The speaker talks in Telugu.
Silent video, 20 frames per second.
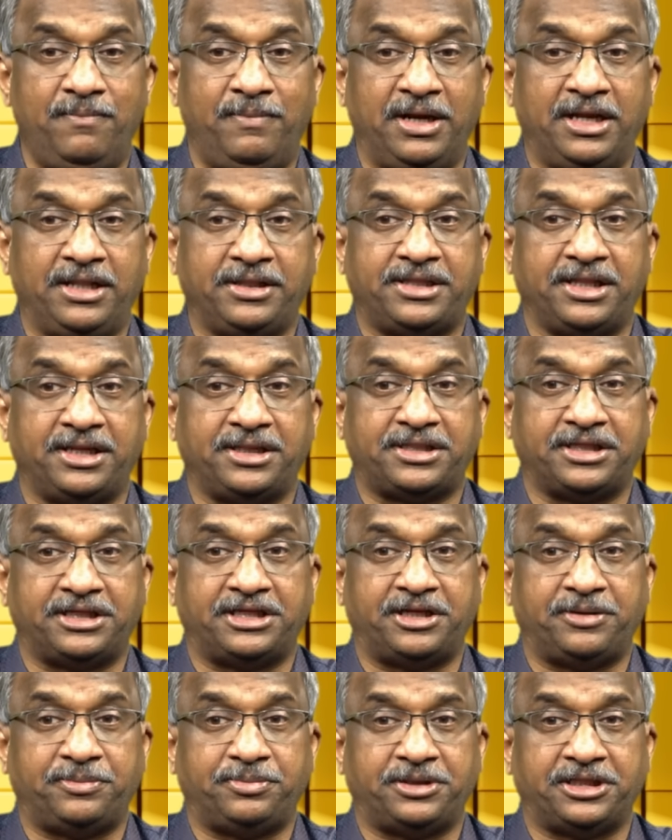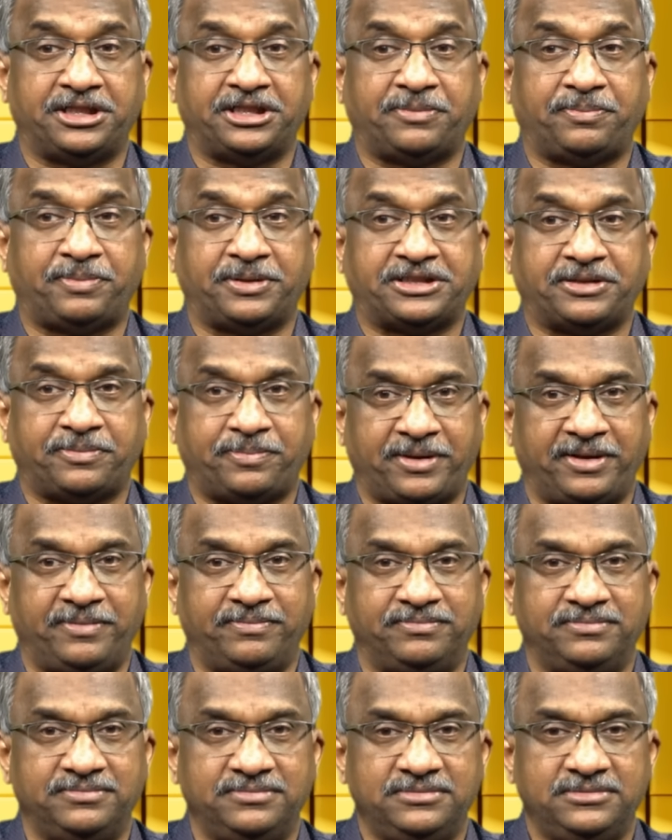మళ్ళీ సెన్సర్ జరిపితే తప్ప
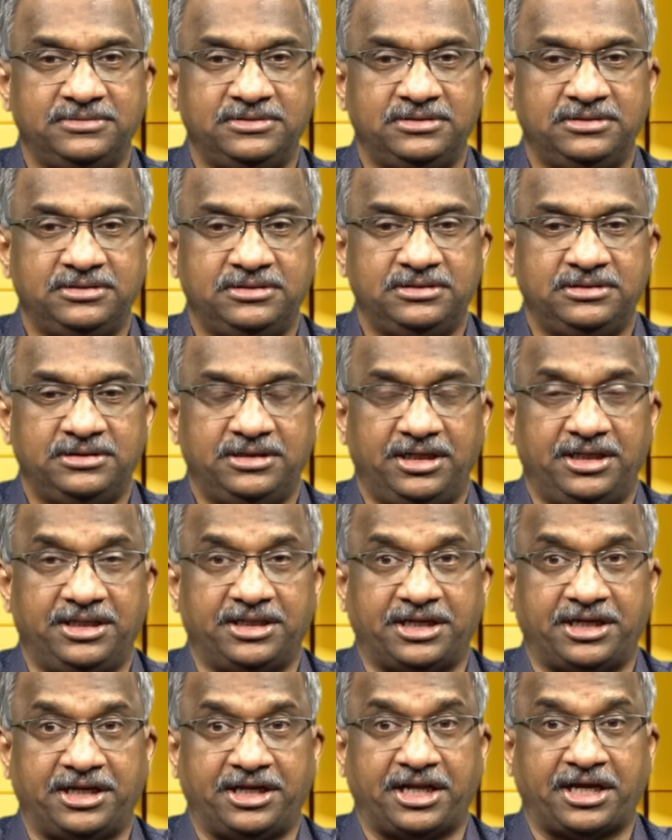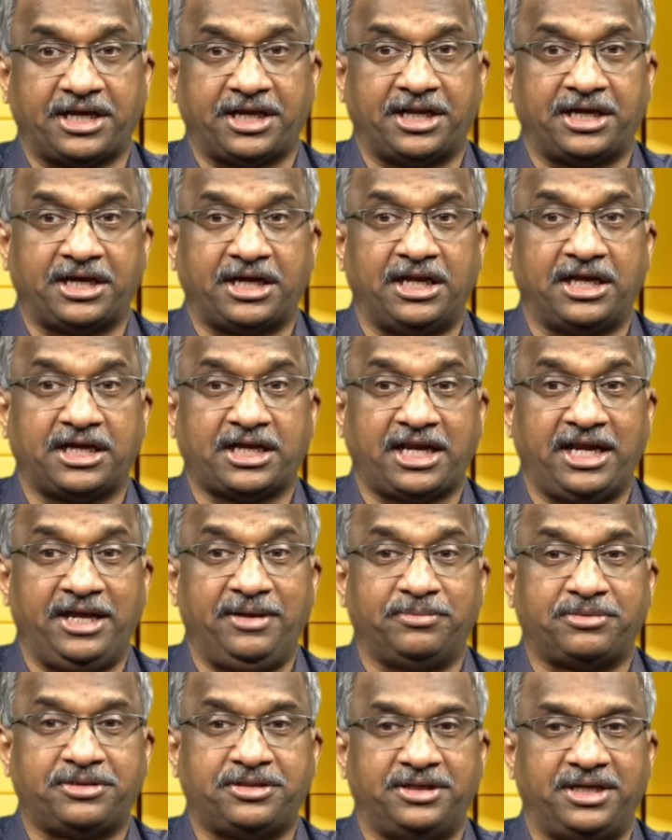చెప్పలేము ఎందుకంటే రకరకాల
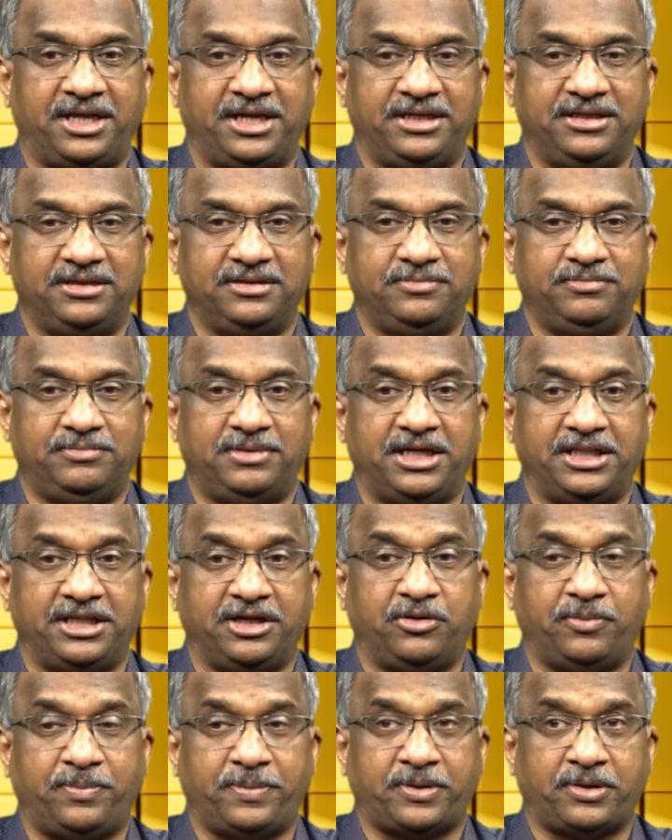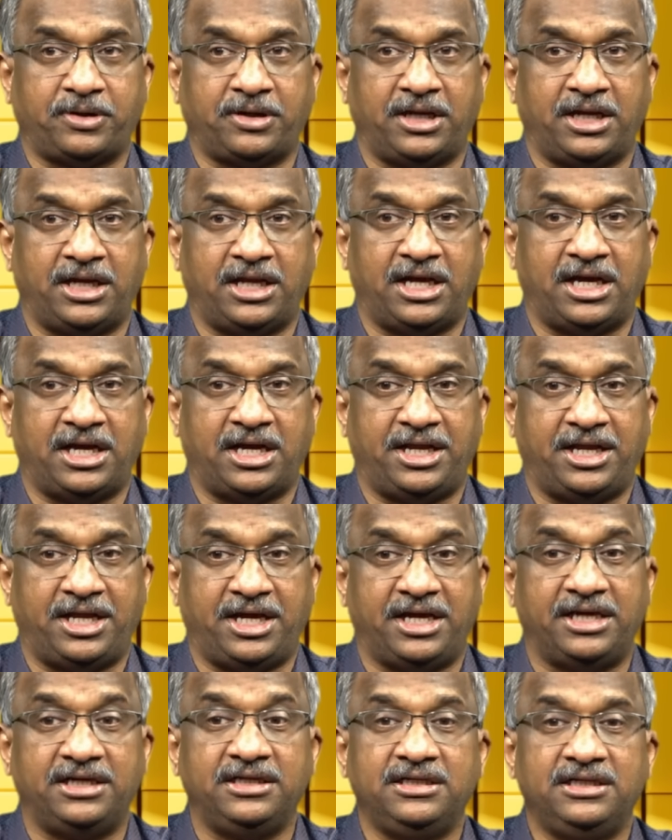క్లెయిమ్స్ ఉన్నాయి మాదిగ ఉపకులాలు
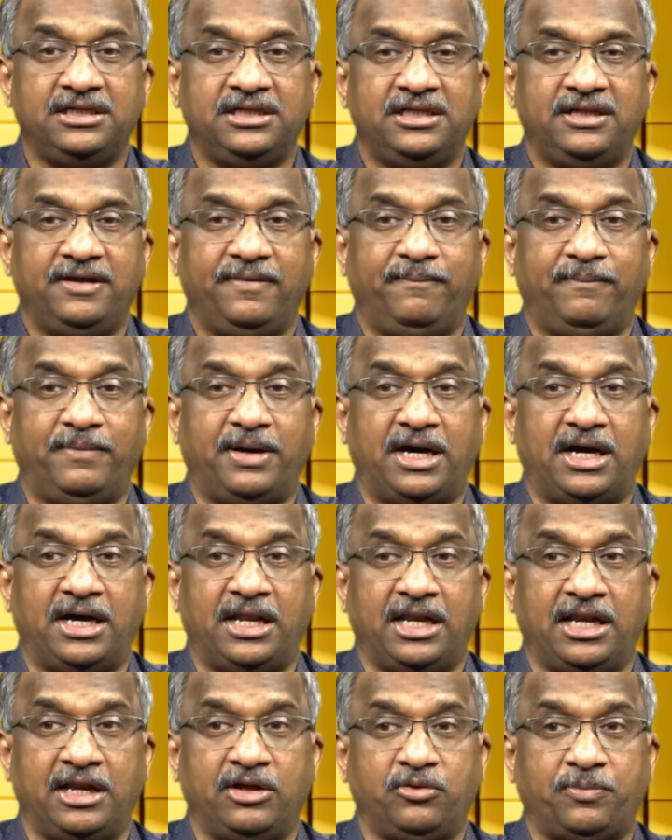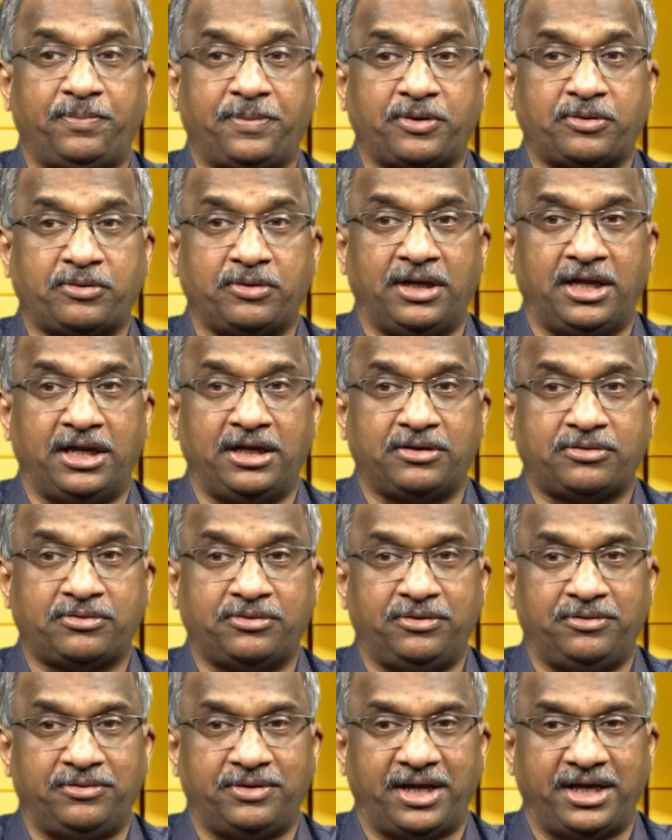లాగానే మాలల ఉపకులాలకు
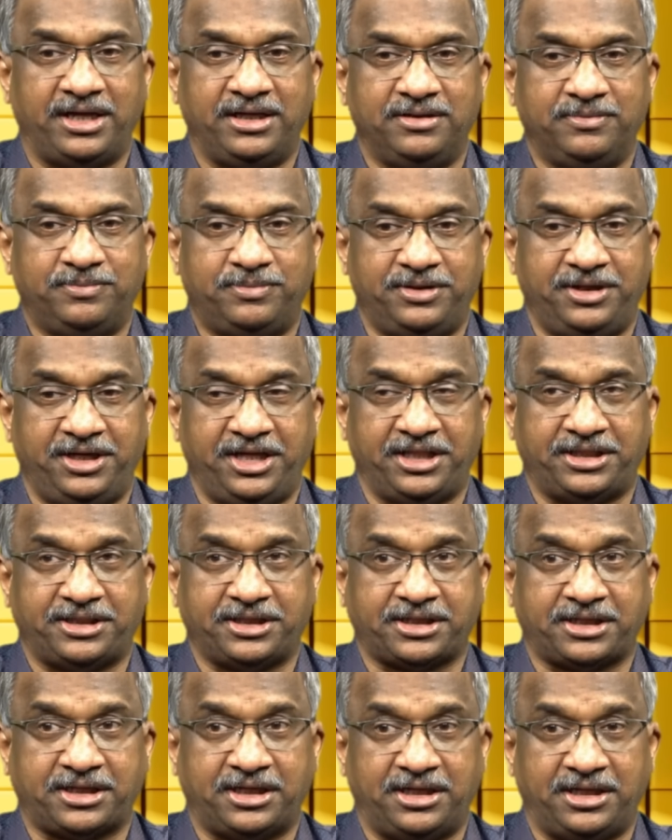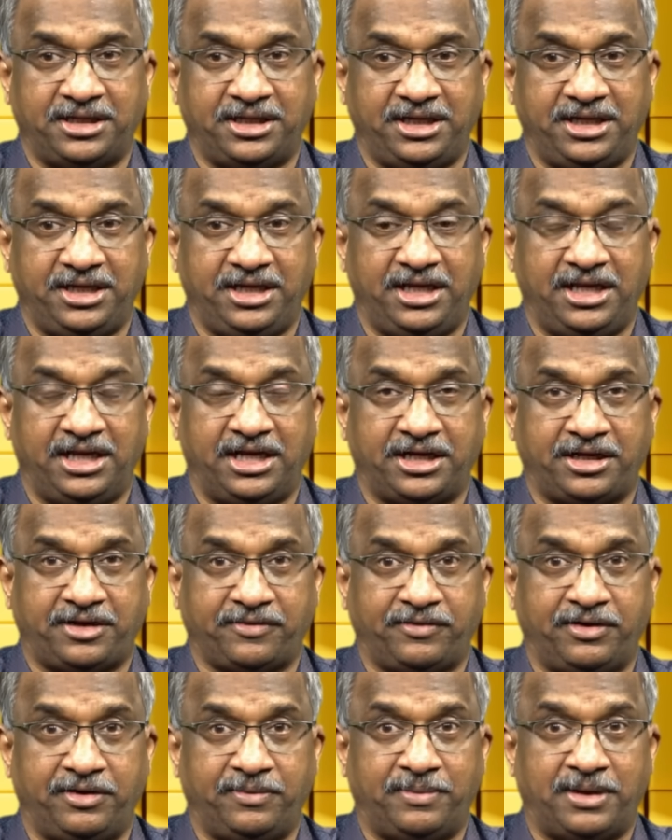కూడా ఉన్నాయి ఇప్పుడు కానీ ఇలాంటి
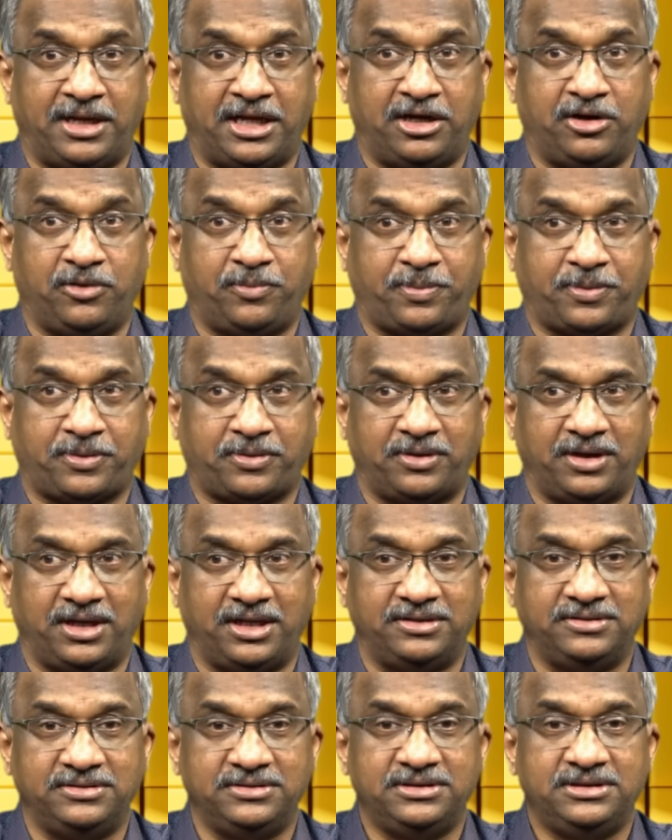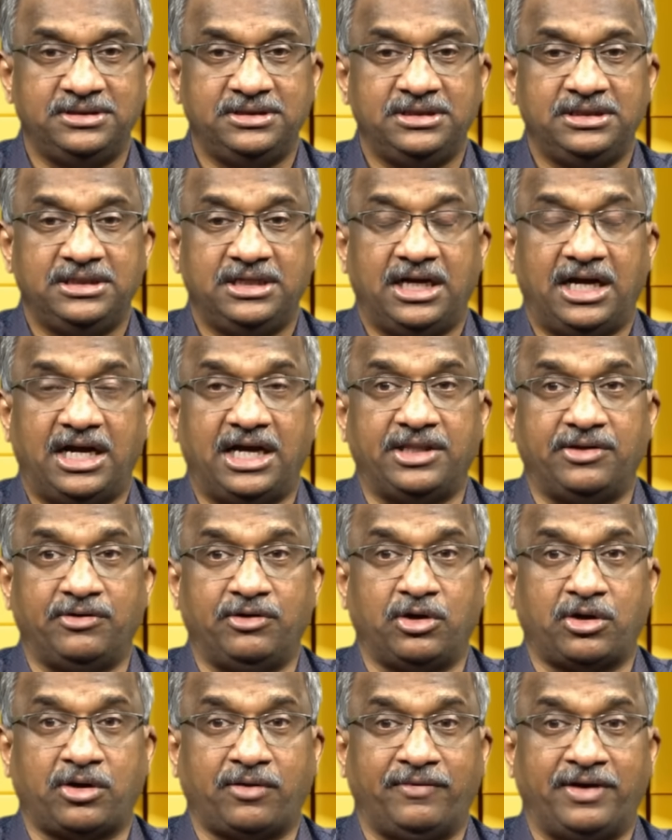వాళ్ళు మాలల ఉపకులాలు
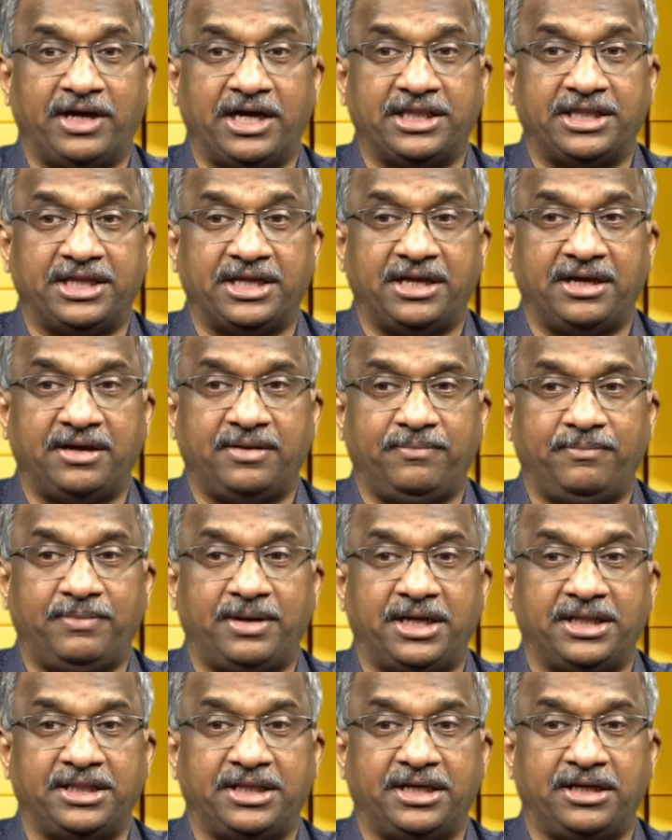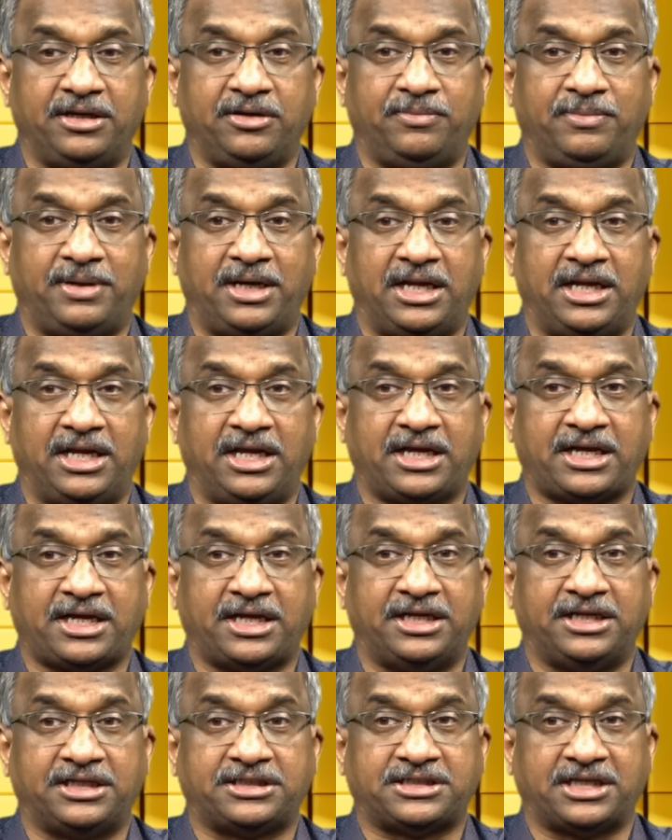అందువల్ల ఒక వాదన మాదిగలు మాలల
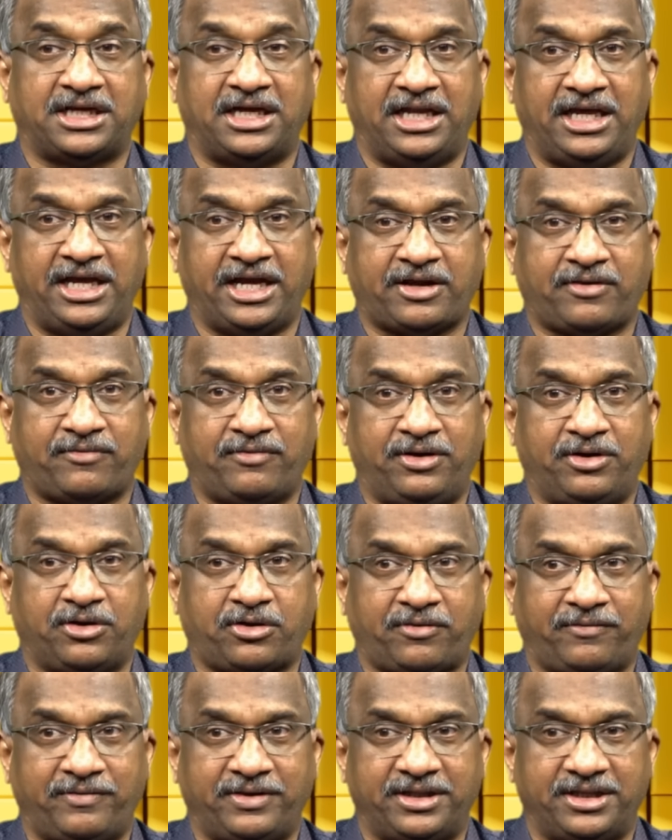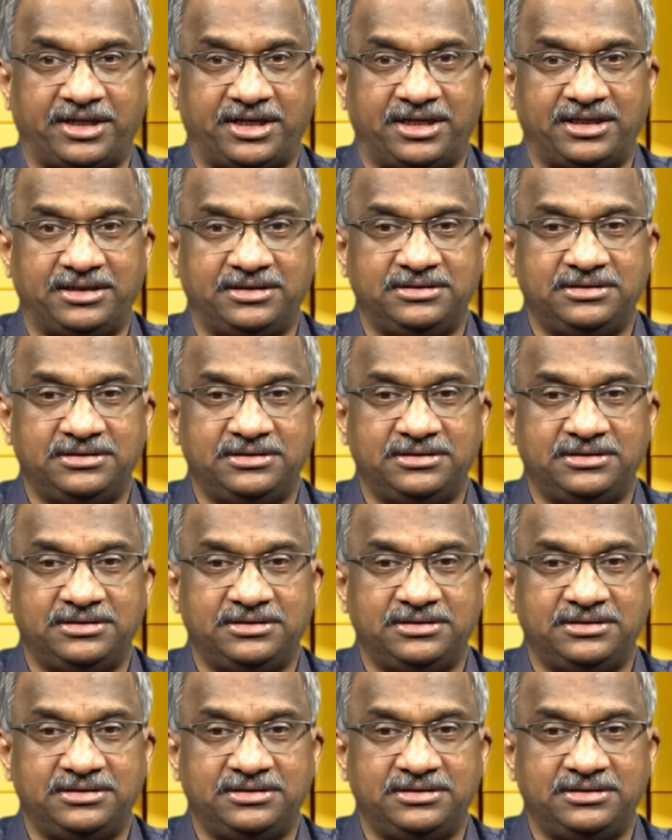కన్నా చాలా ఎక్కువ అని ఒక వాదన